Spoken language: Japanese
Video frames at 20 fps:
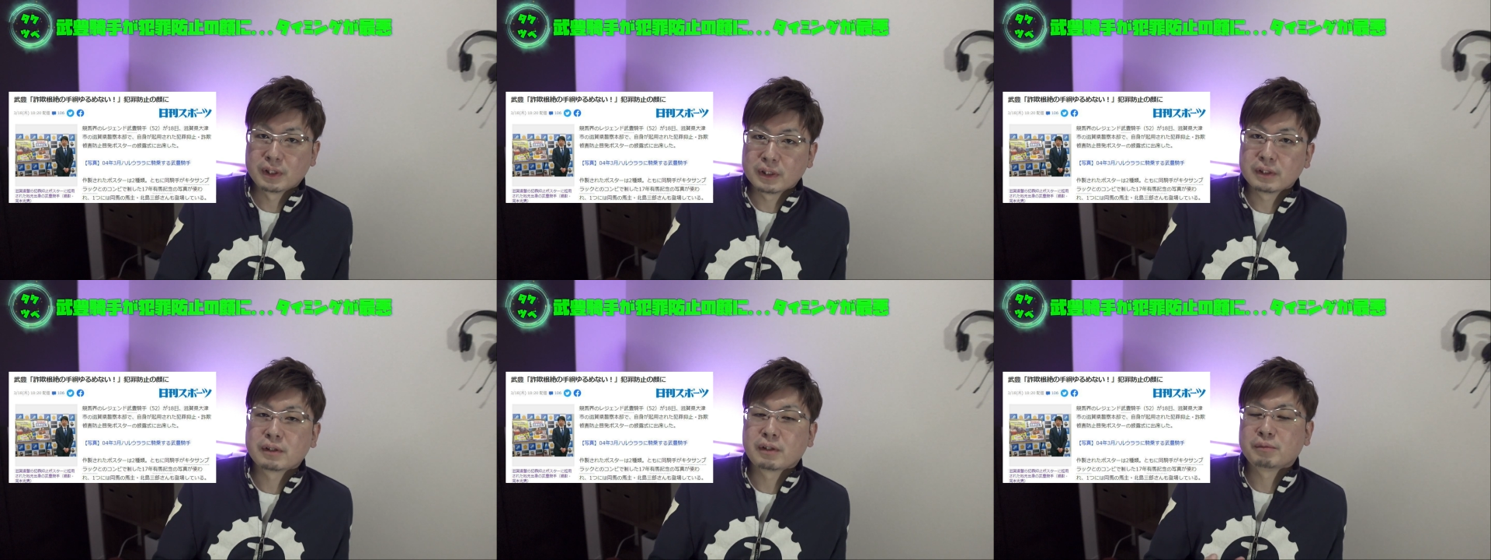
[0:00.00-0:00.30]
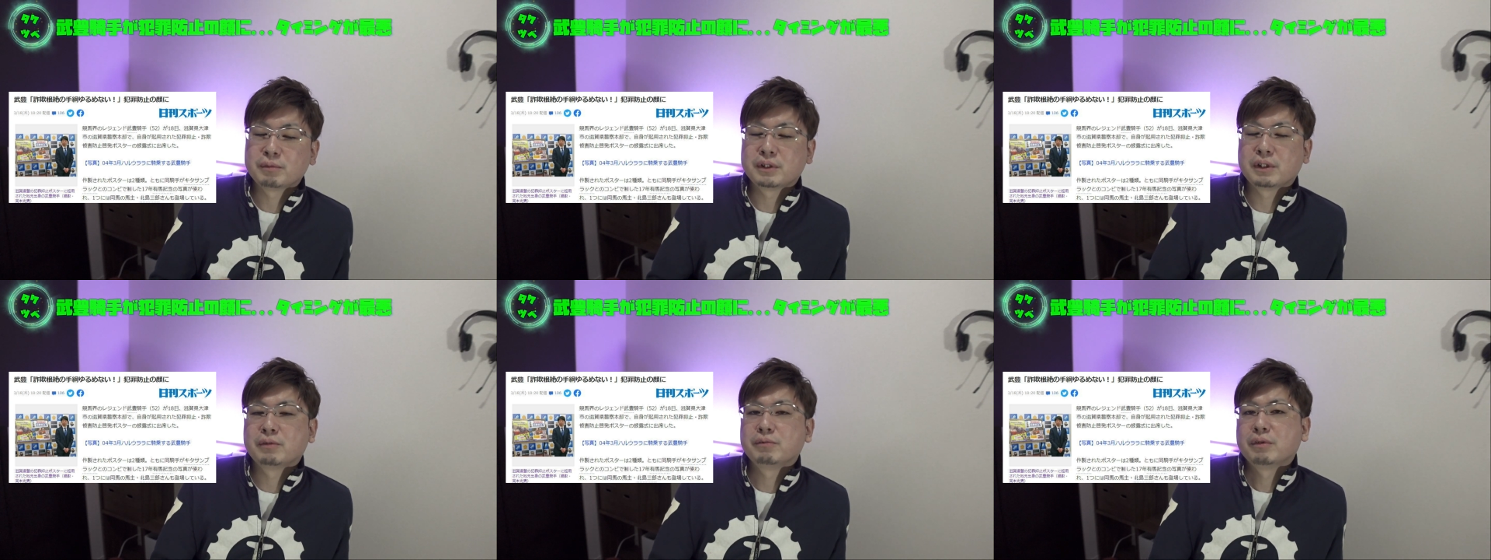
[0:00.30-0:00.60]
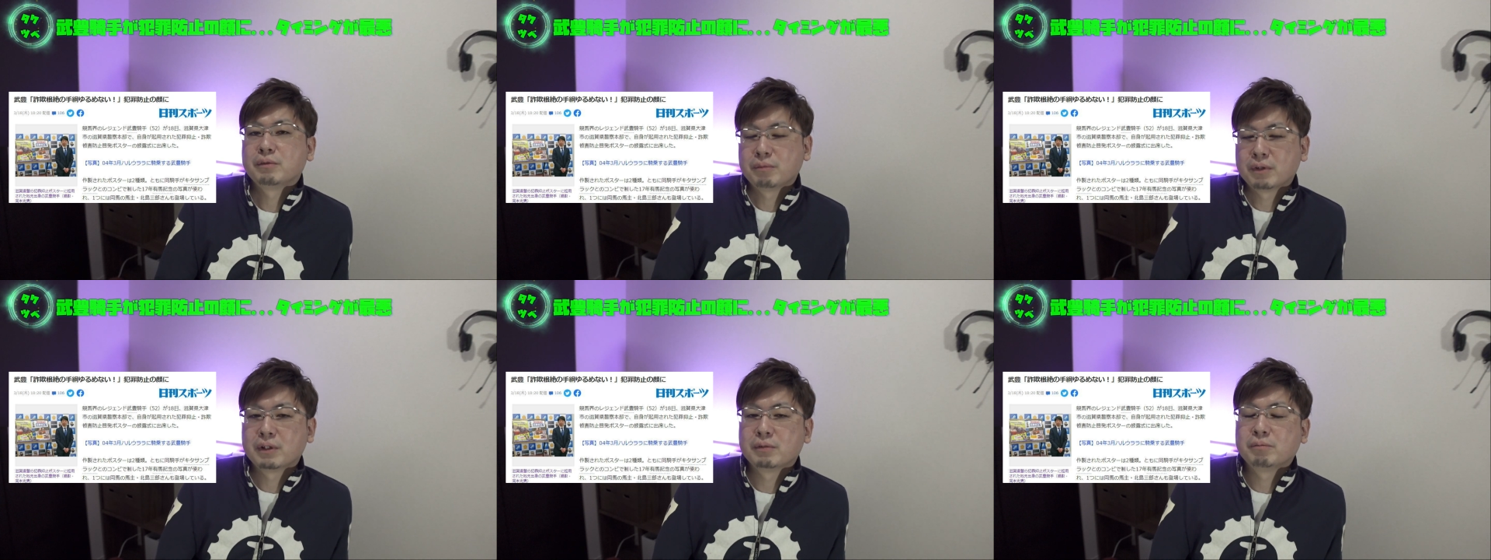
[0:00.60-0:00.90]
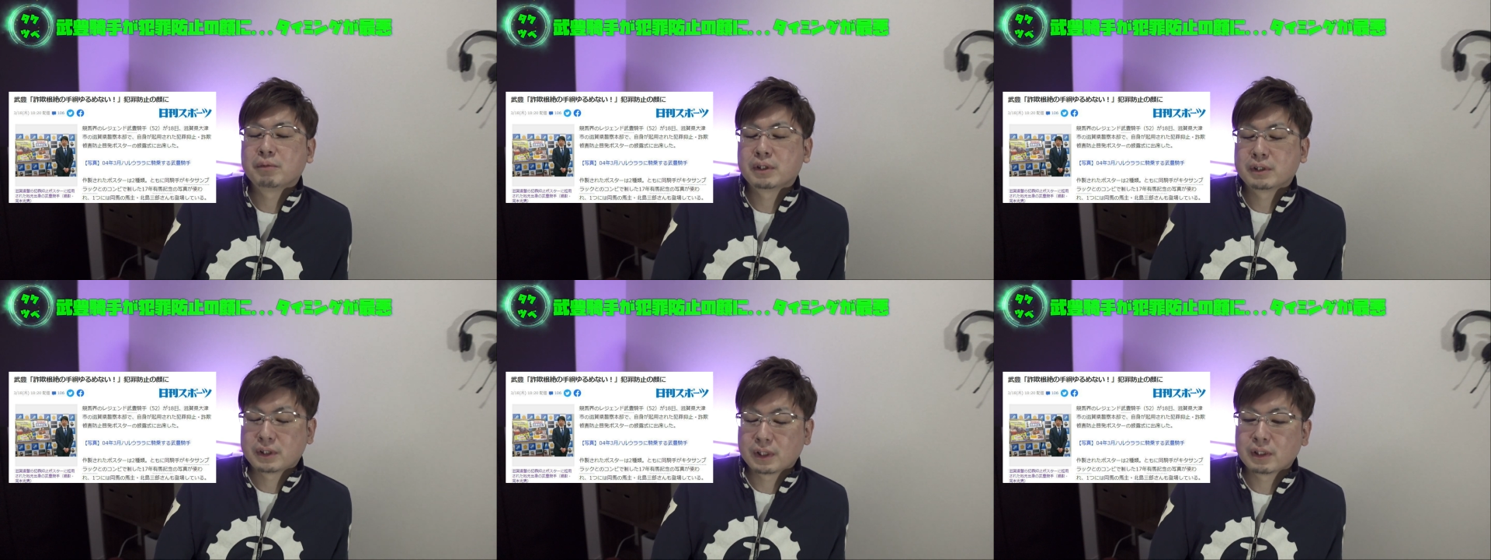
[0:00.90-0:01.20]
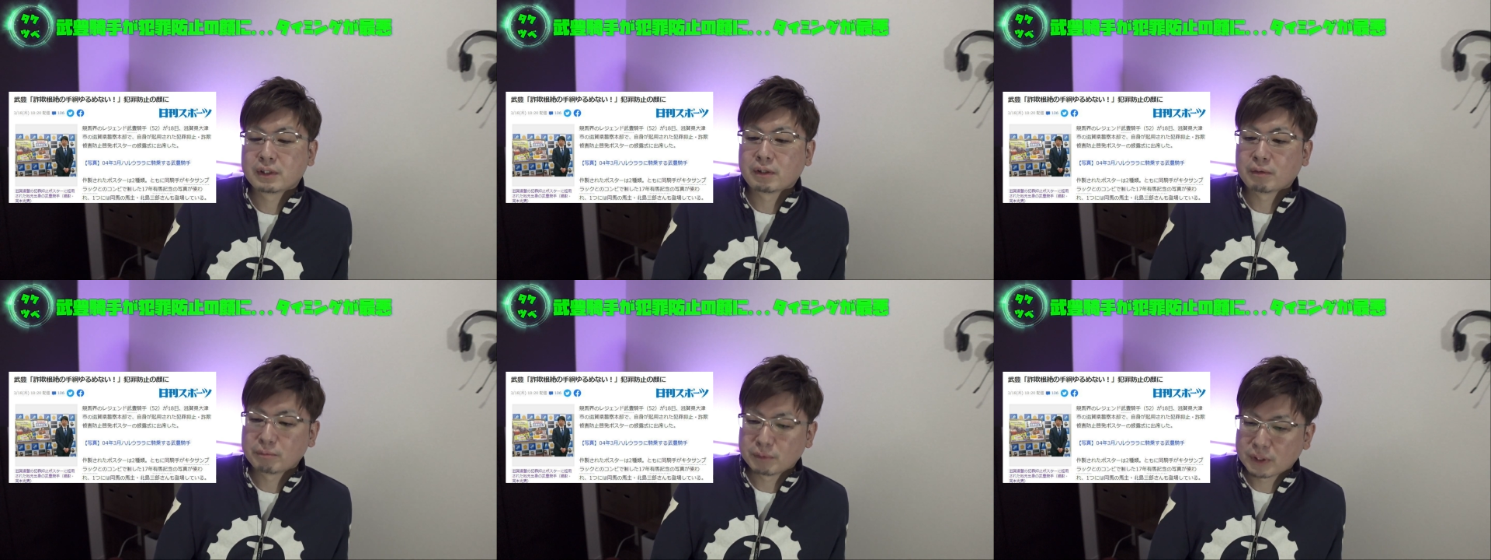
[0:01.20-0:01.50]
サブちゃ
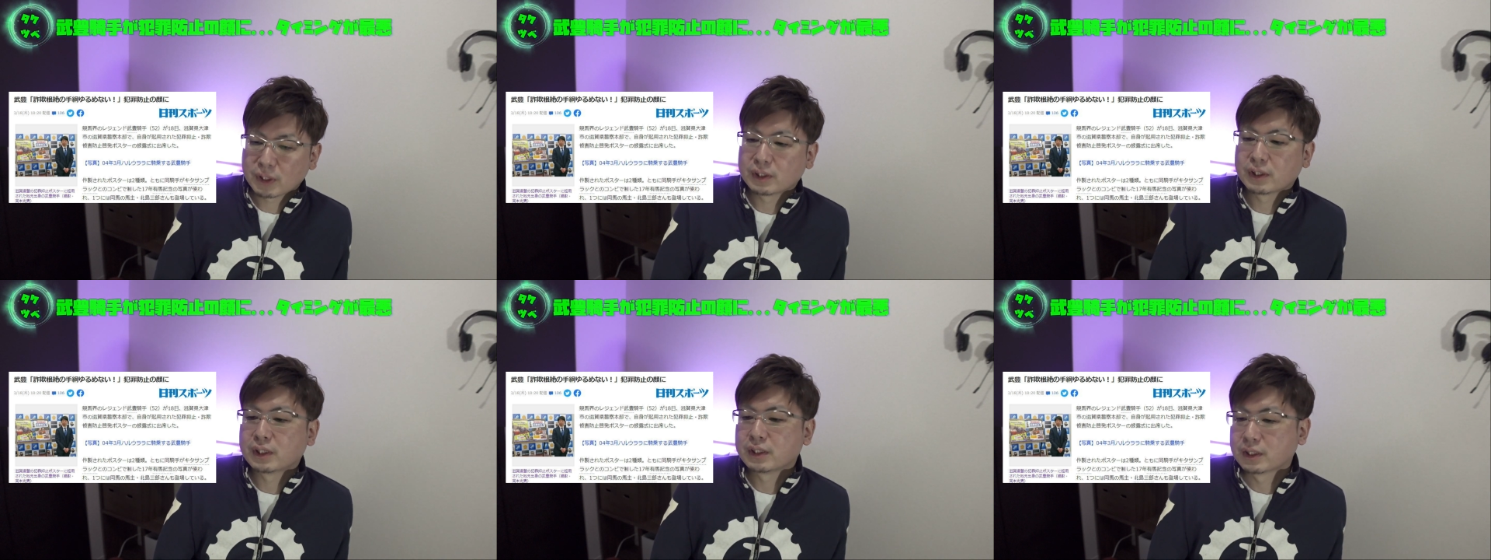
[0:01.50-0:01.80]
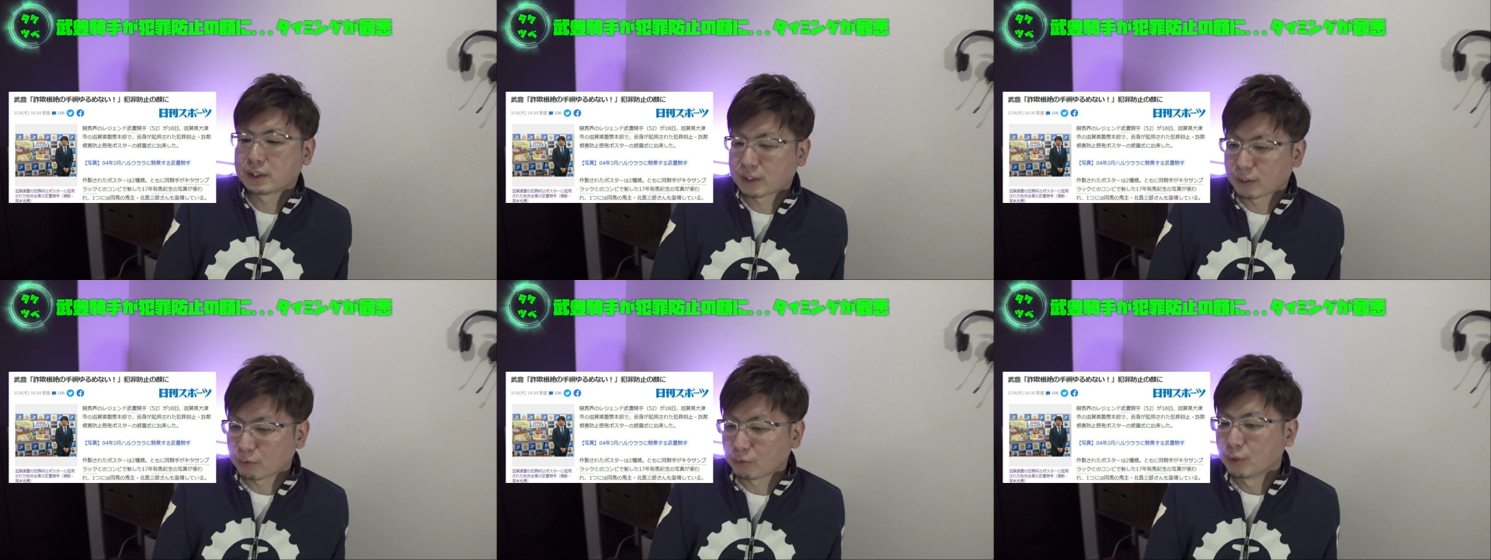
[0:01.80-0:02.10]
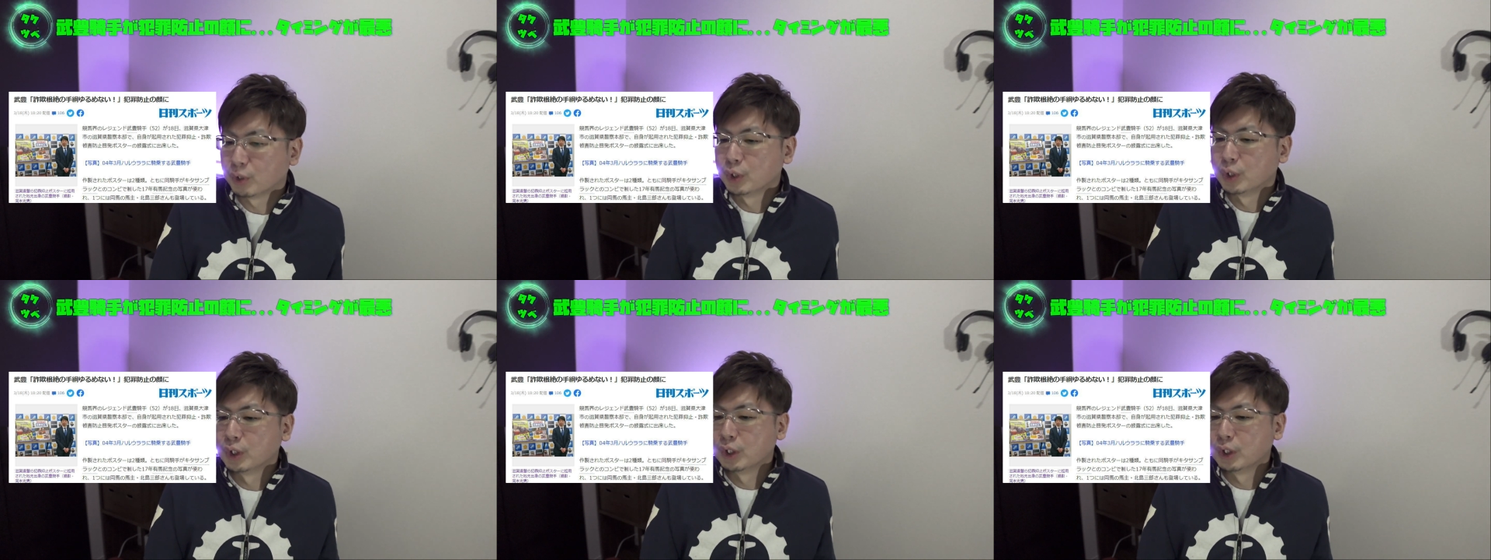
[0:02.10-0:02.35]
んなんですけど、